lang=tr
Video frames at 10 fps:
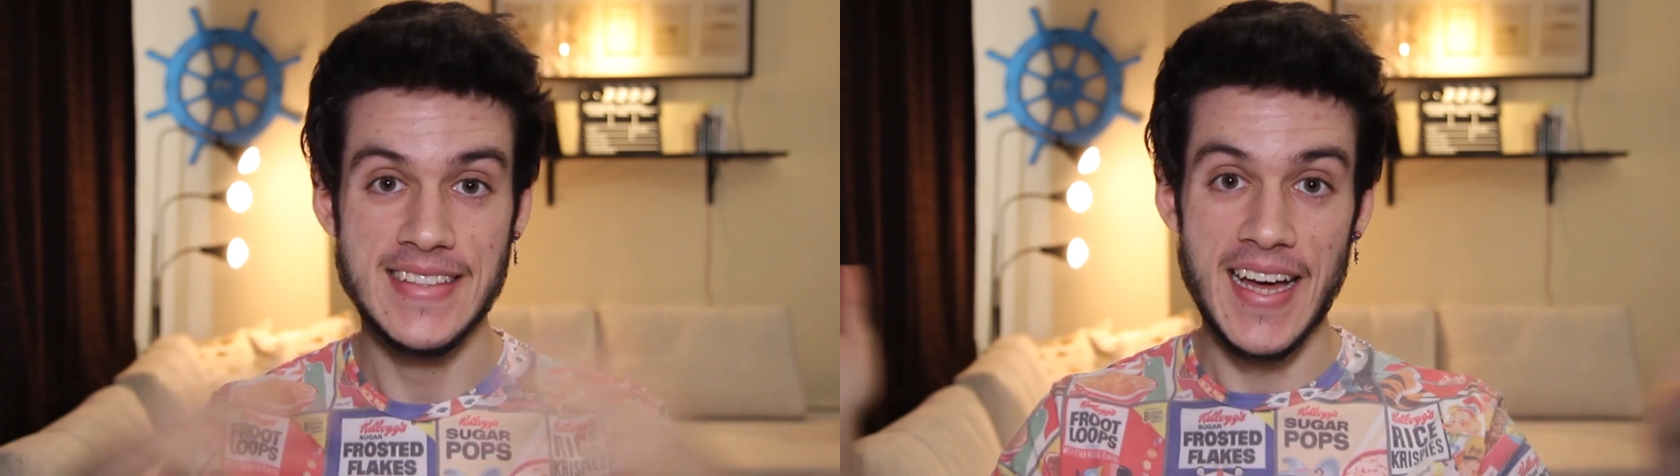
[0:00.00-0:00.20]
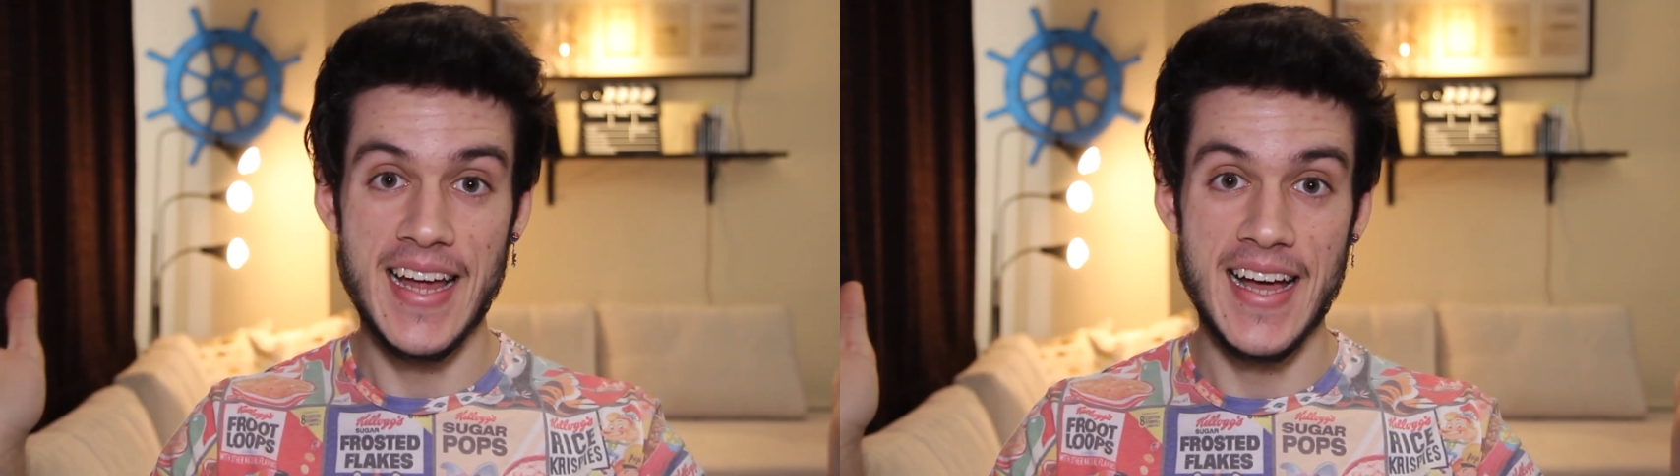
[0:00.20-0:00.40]

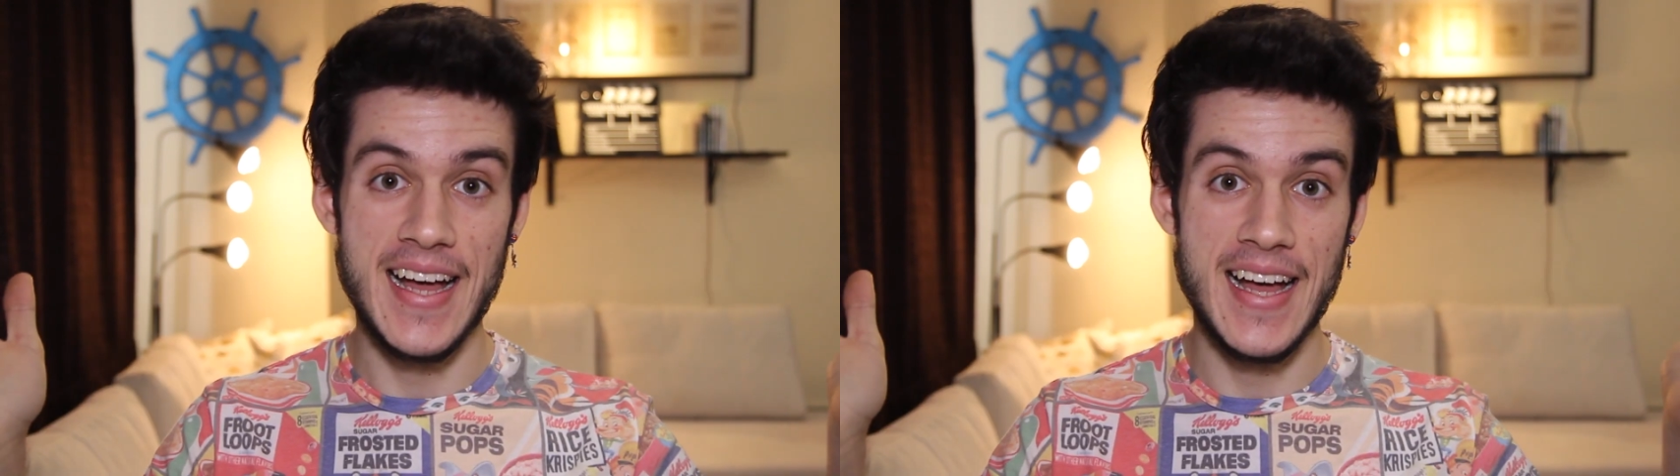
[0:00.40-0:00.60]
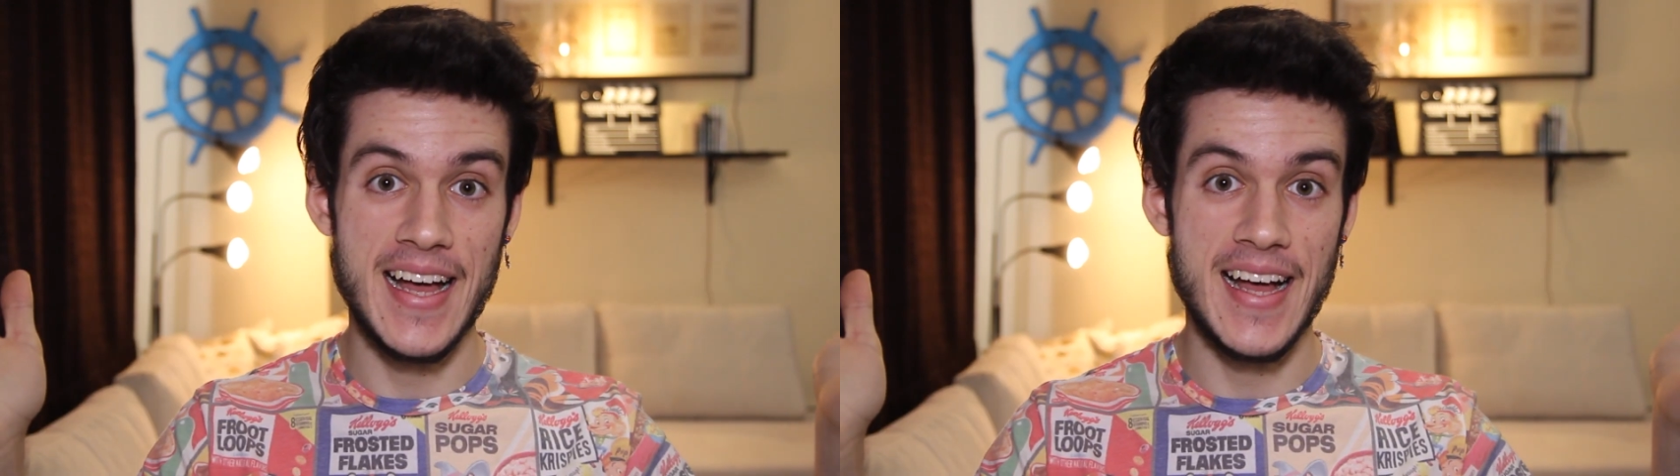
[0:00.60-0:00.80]

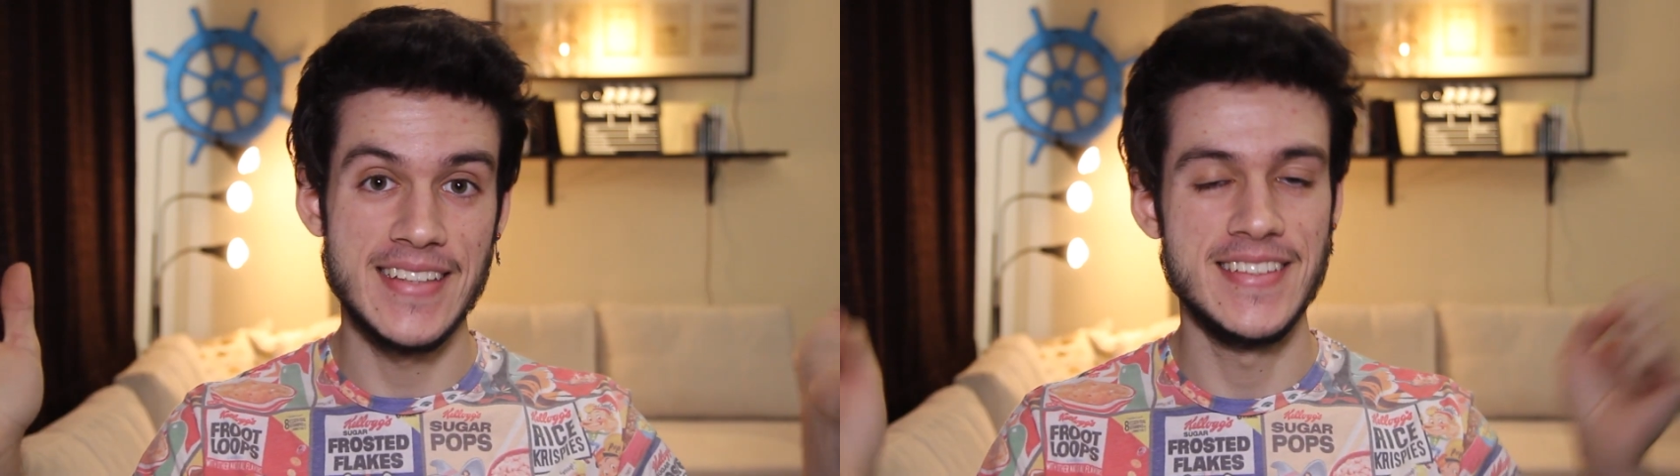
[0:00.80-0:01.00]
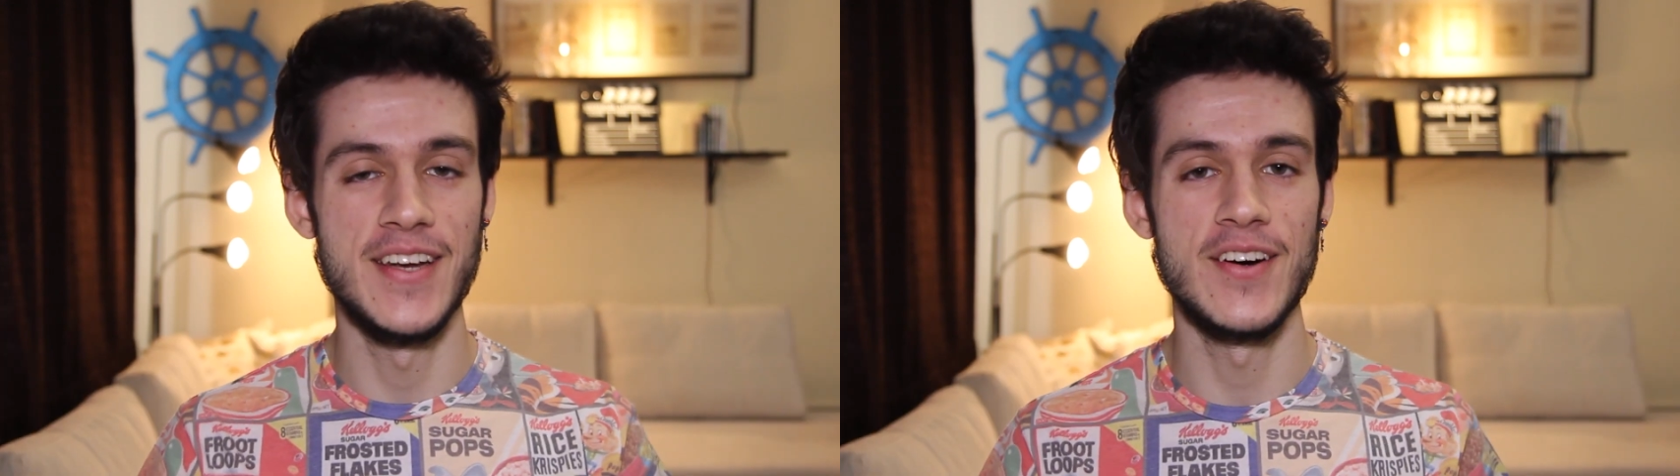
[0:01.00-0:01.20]
Tara!
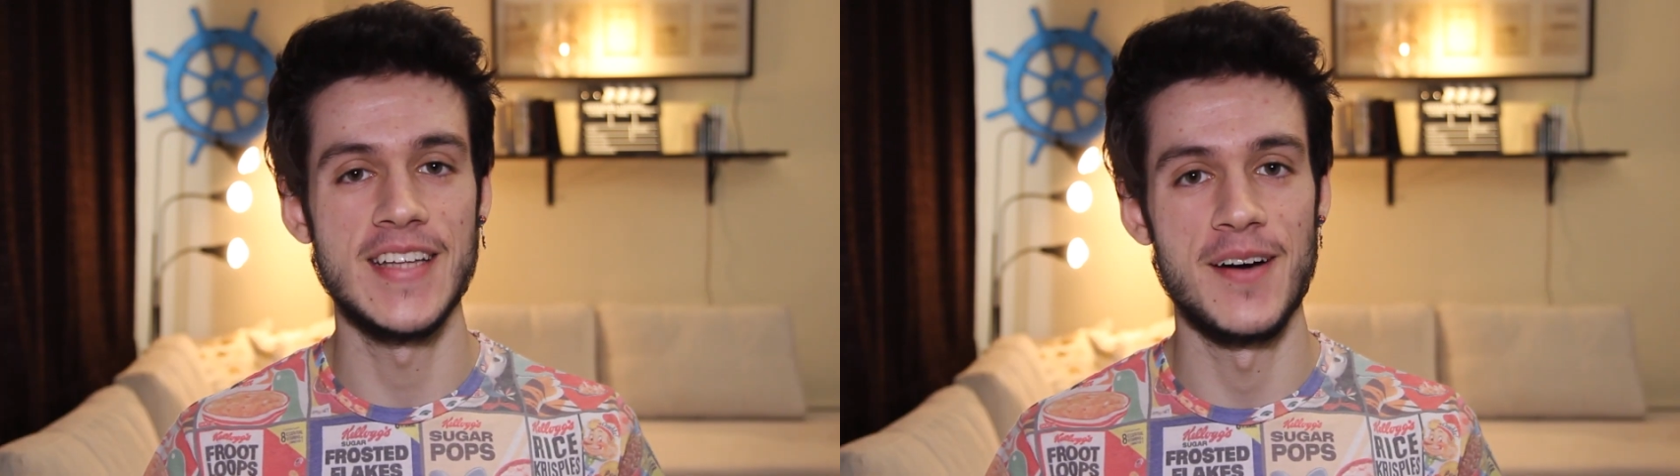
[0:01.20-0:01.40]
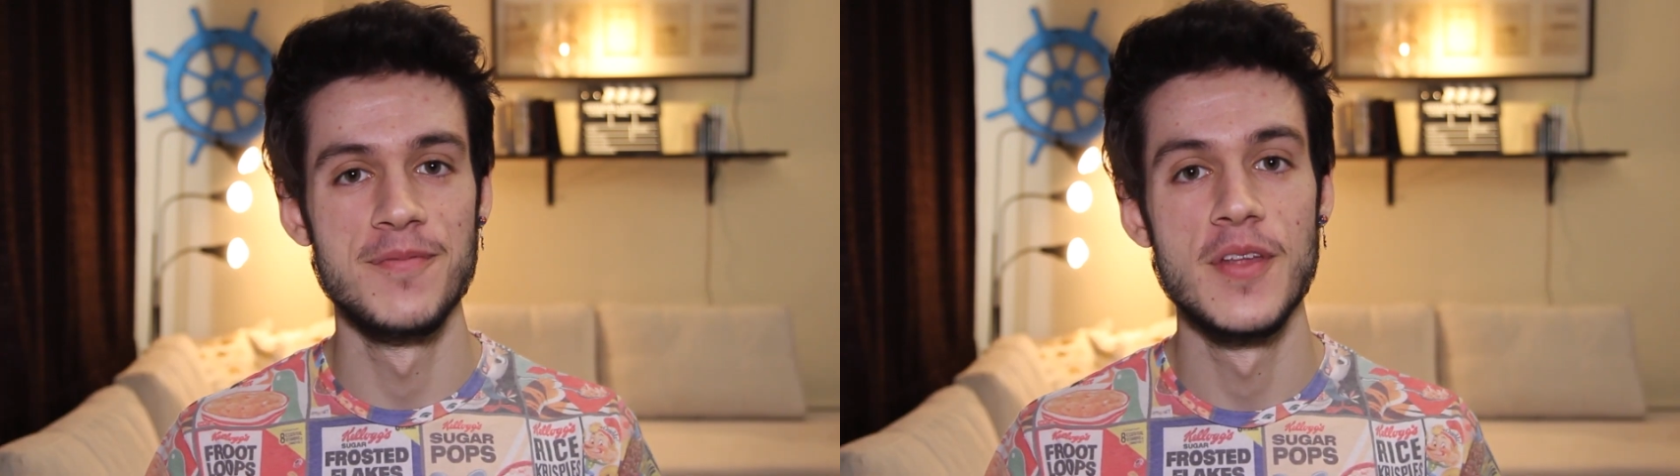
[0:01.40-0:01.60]
Yeni adam.